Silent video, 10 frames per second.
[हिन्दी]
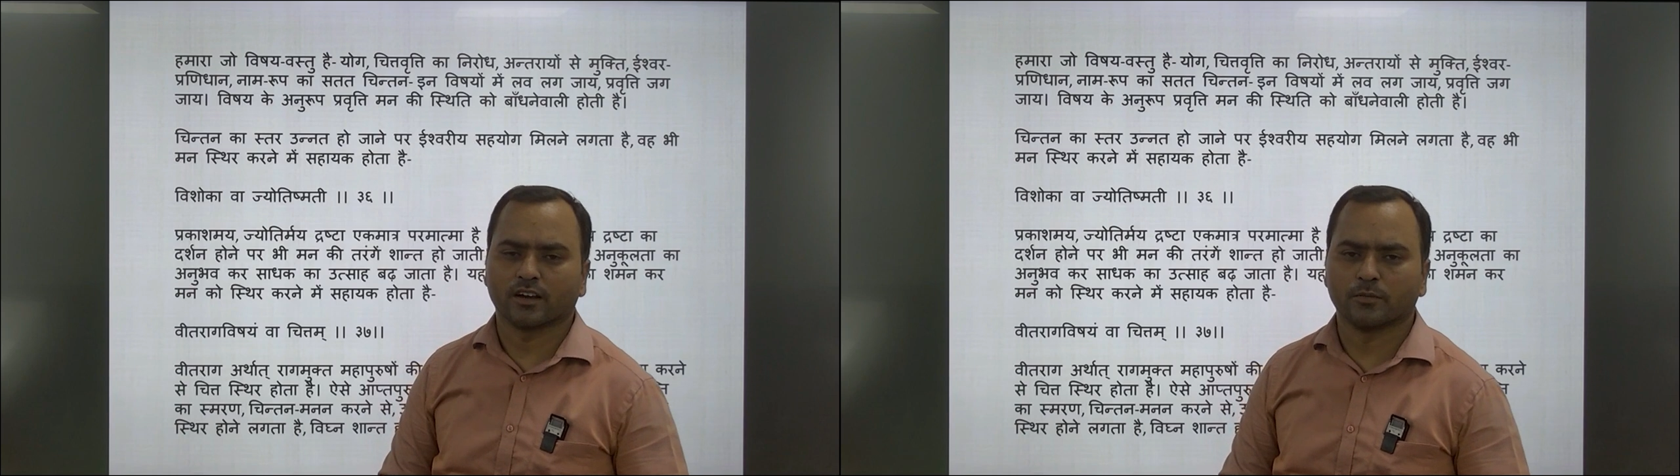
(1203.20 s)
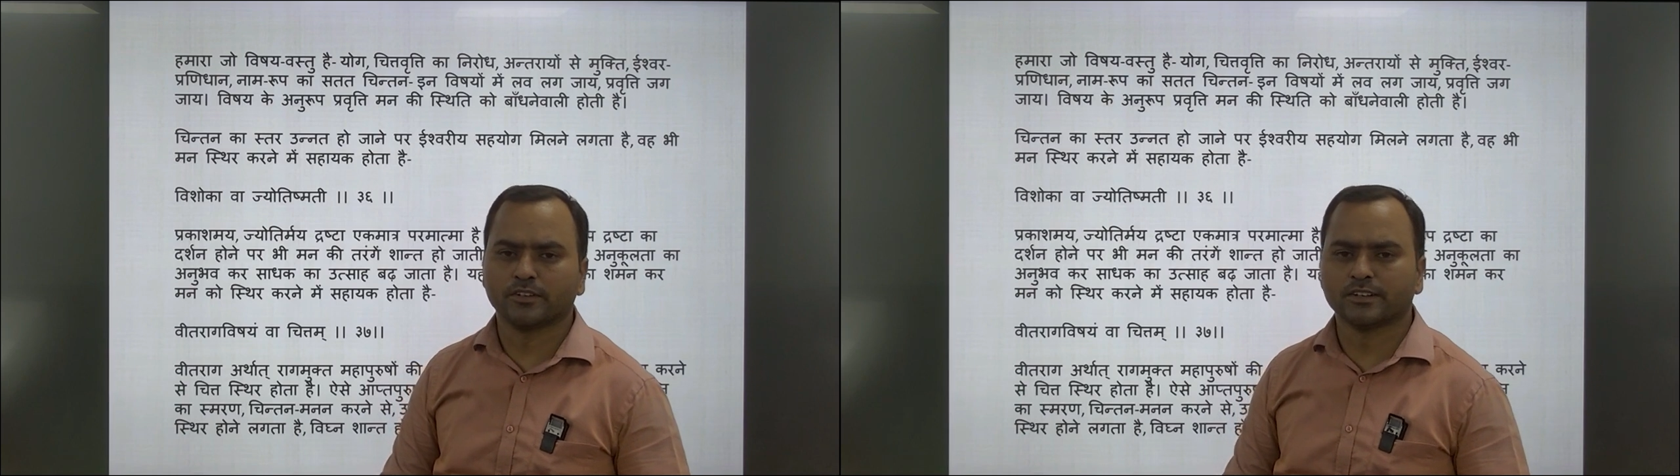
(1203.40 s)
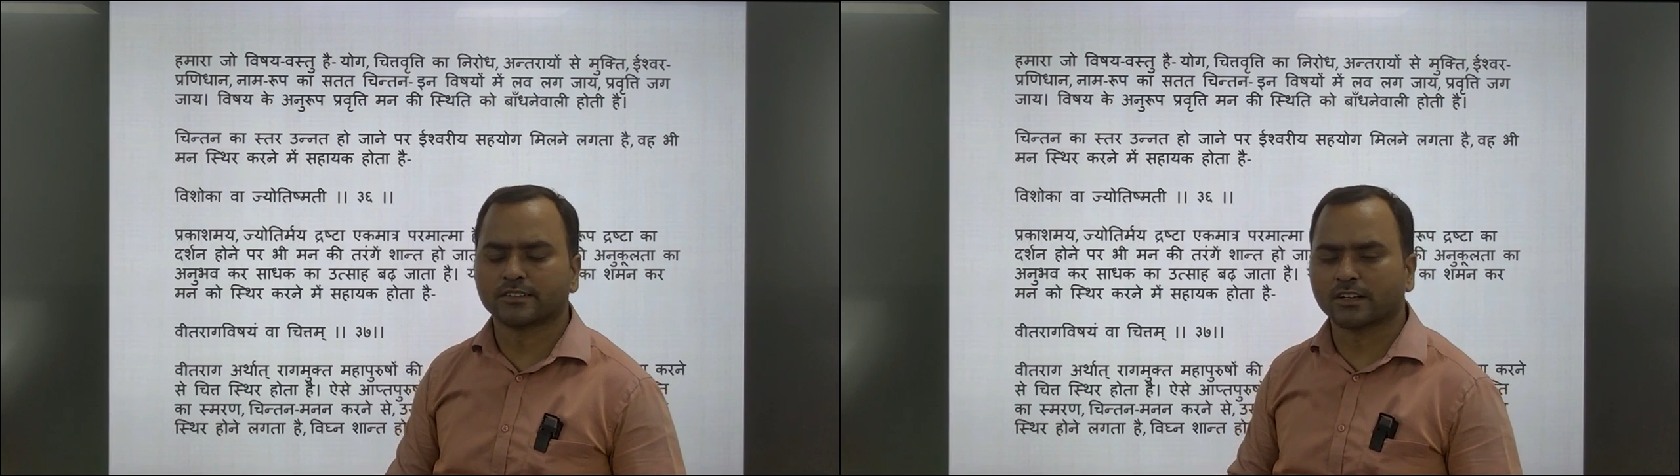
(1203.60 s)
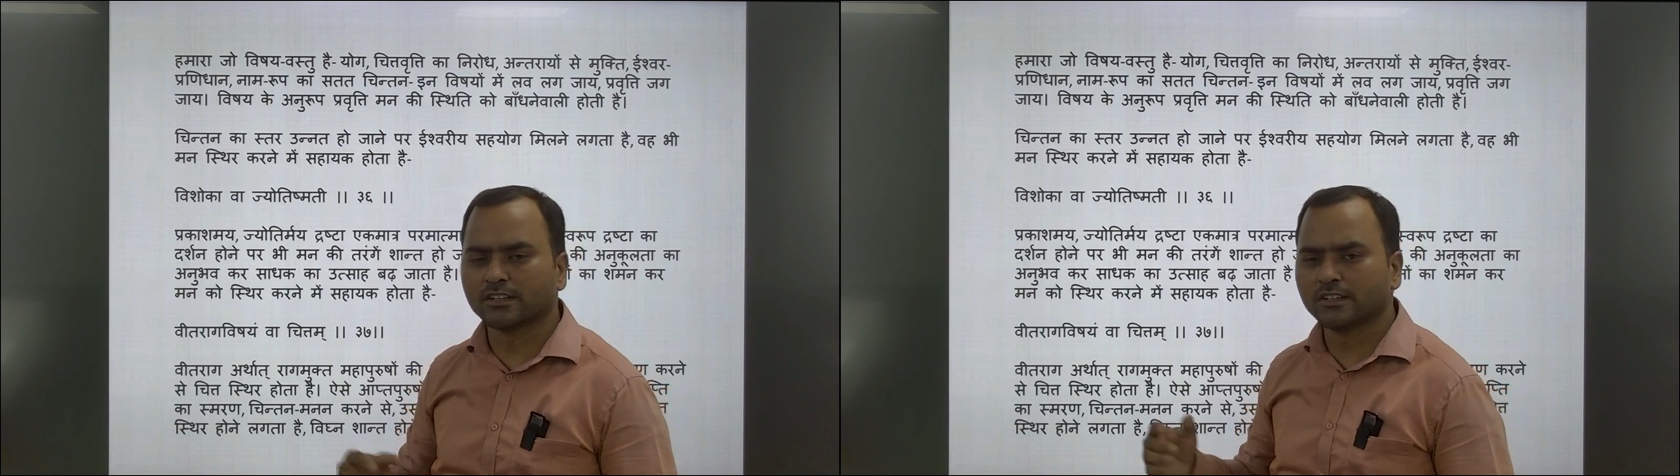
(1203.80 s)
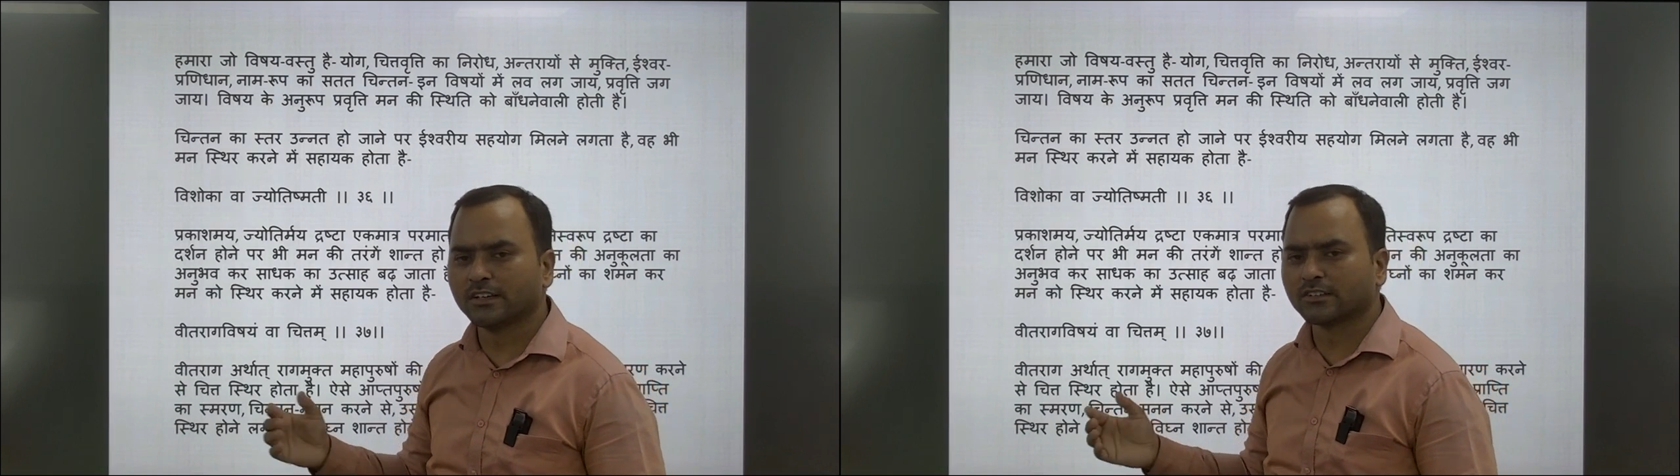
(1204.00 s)
अभी जैसा
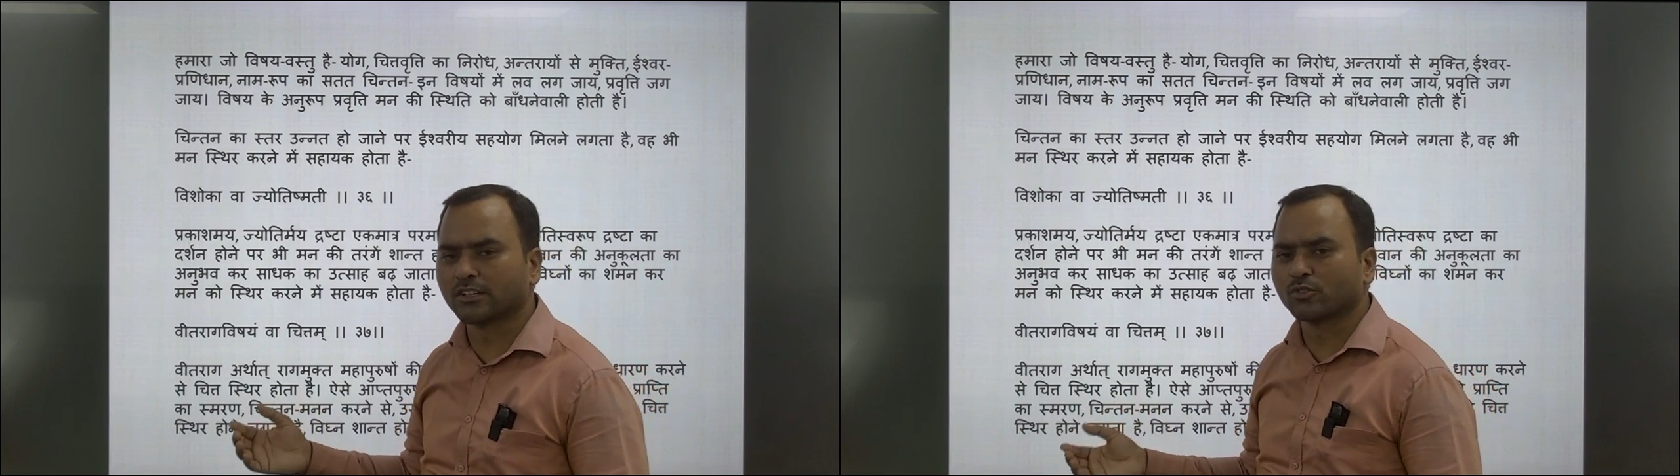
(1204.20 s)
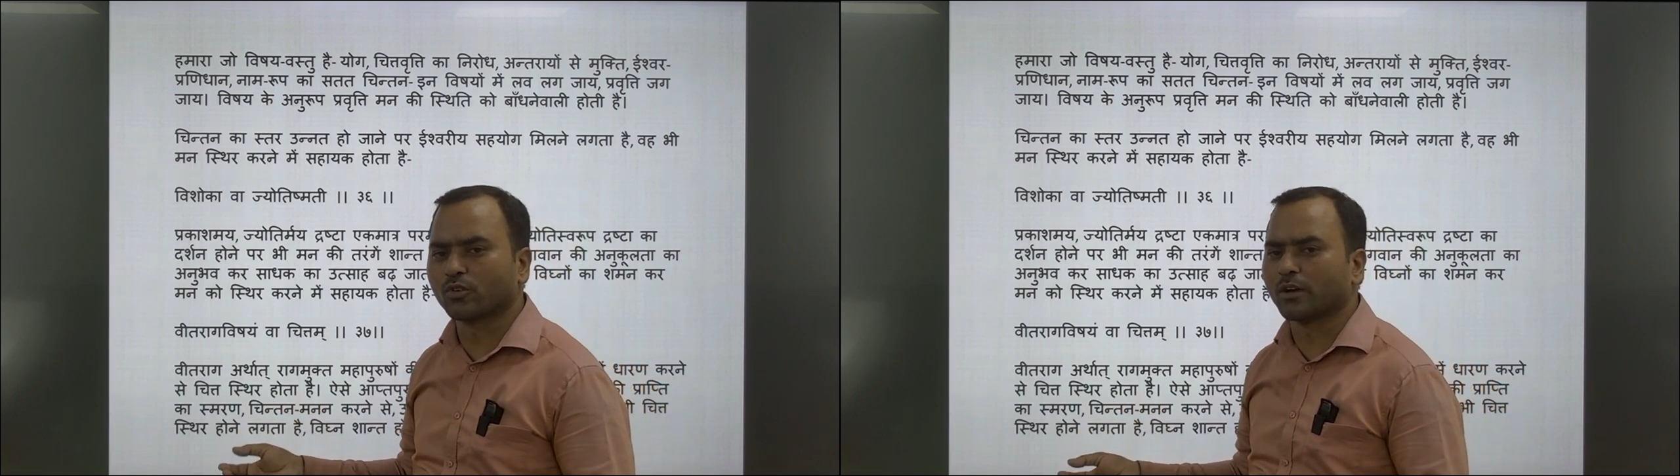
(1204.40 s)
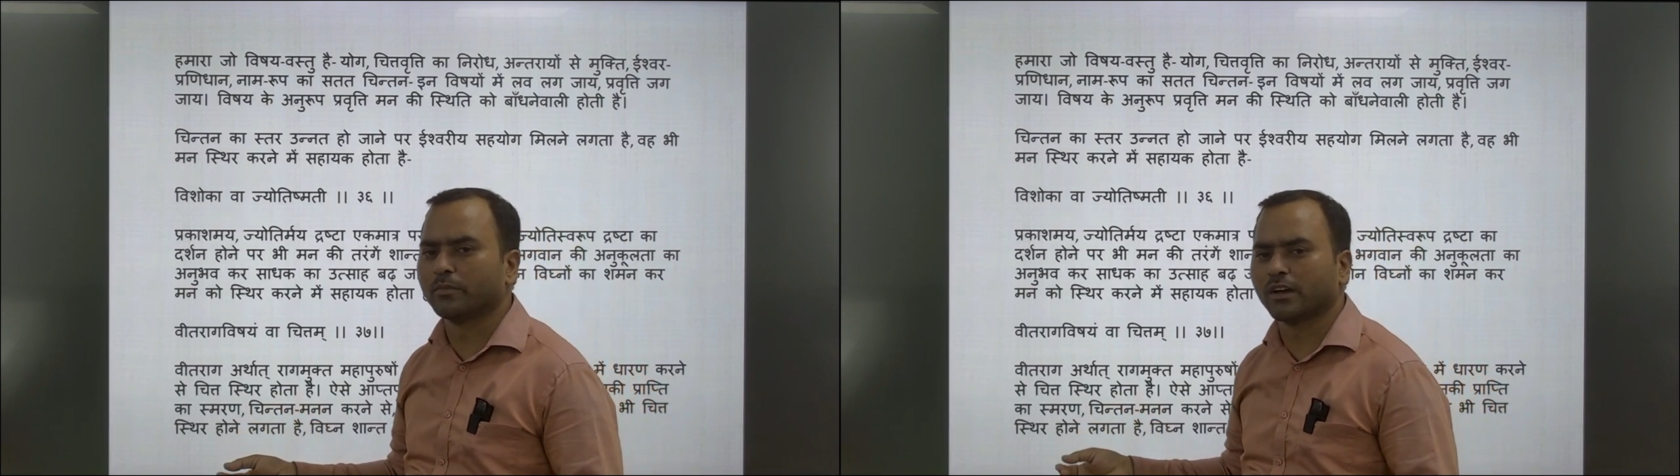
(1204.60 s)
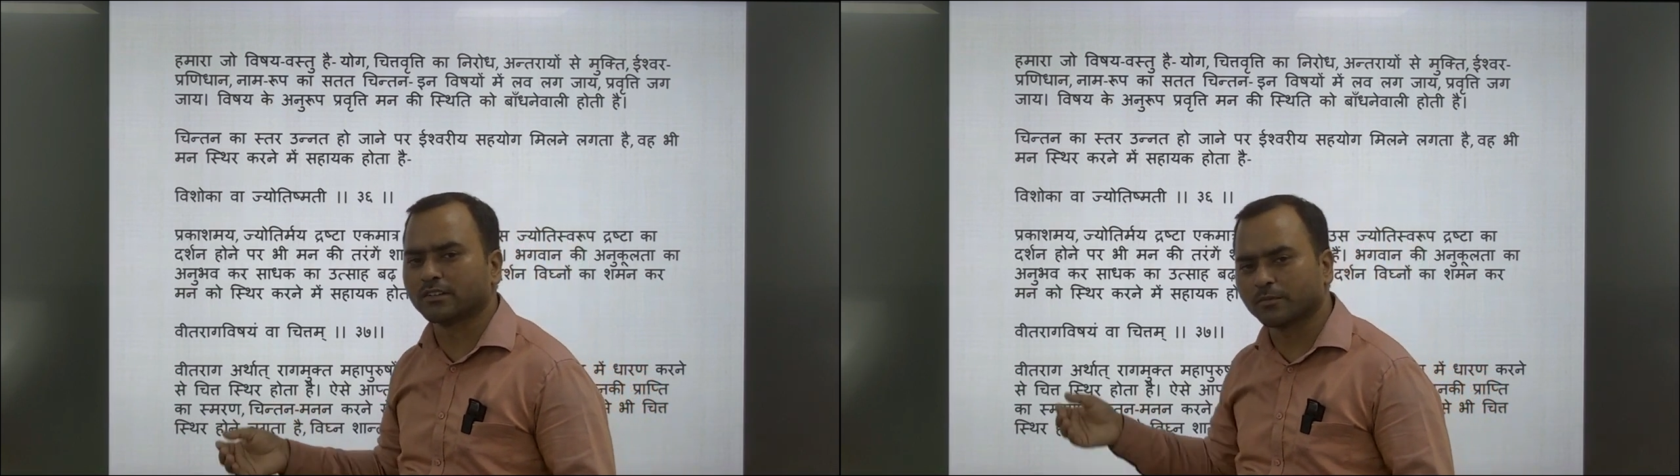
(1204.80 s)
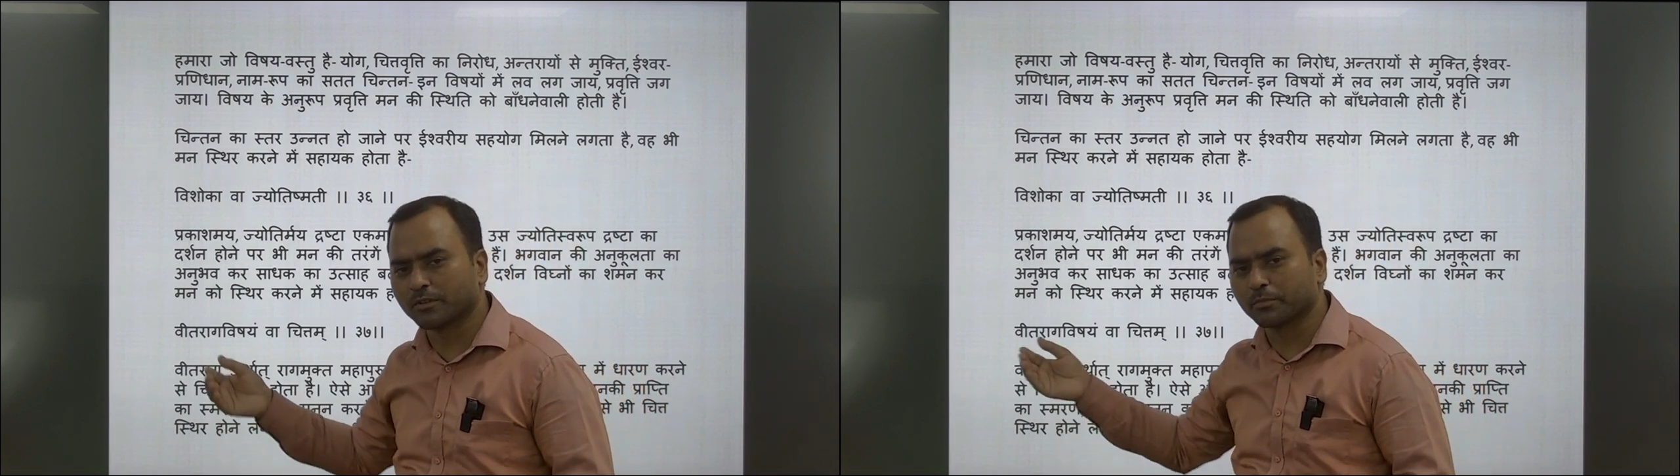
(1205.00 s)
कि एक तत्व का अभ्यास
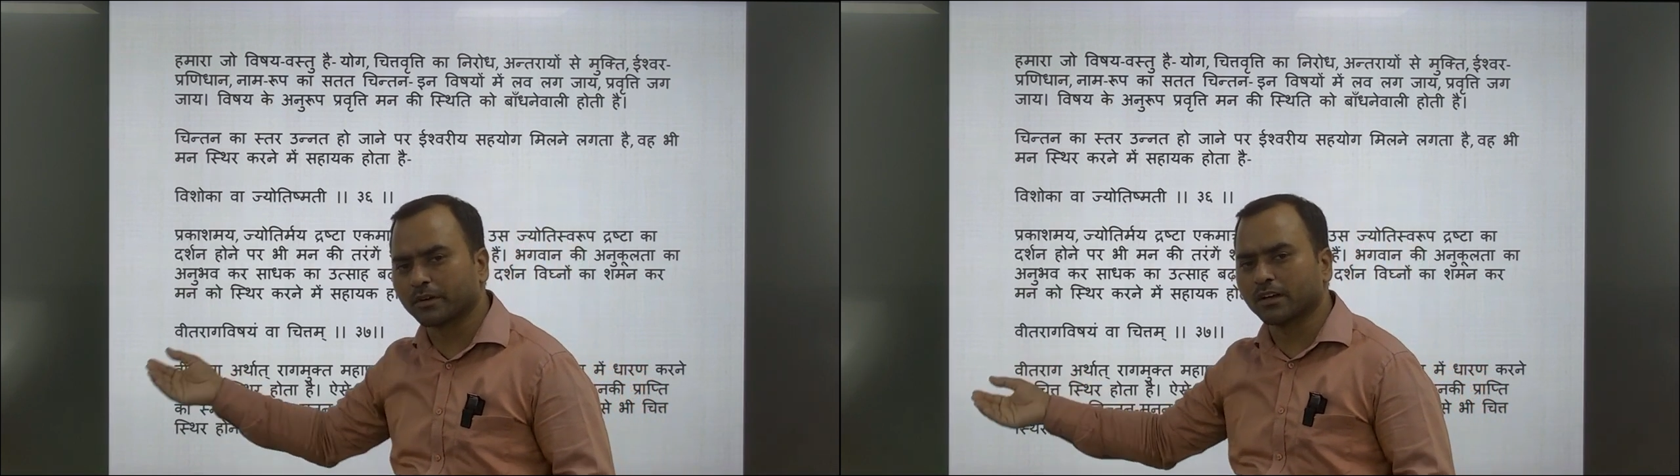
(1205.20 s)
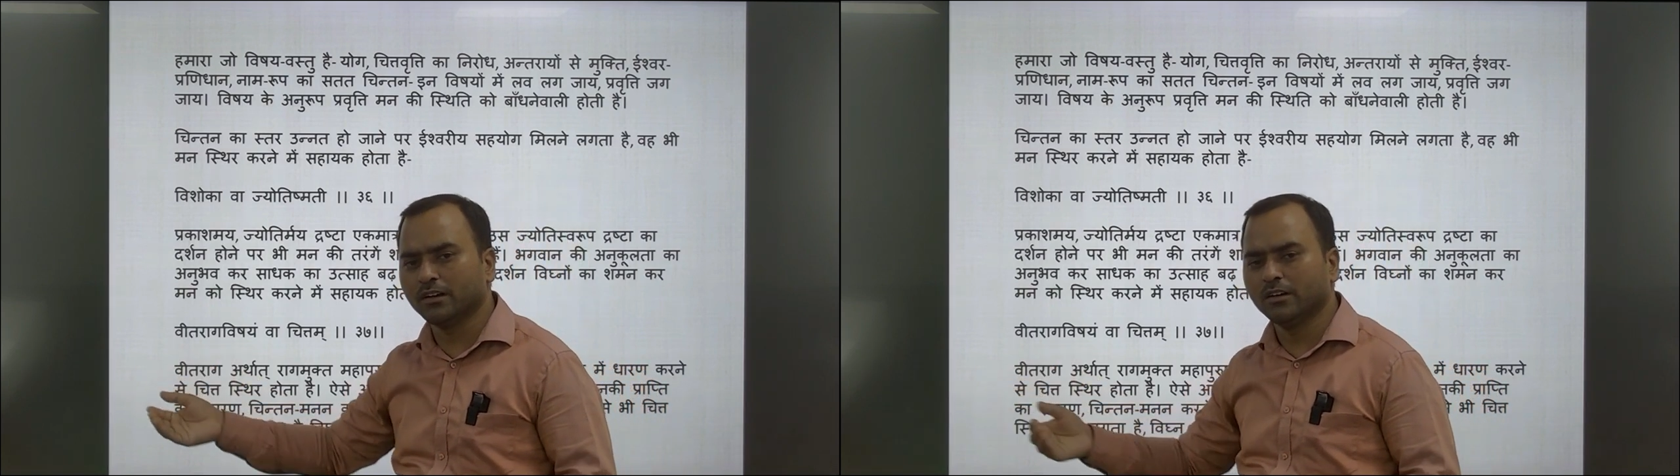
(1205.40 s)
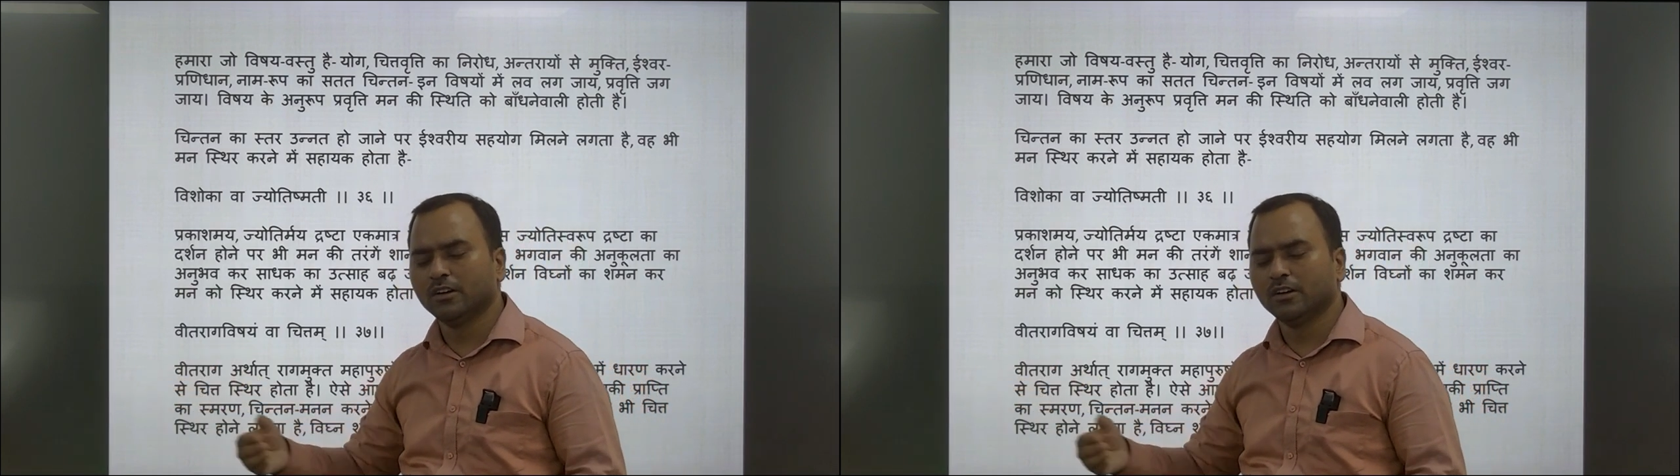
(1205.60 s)
हमने पढ़ा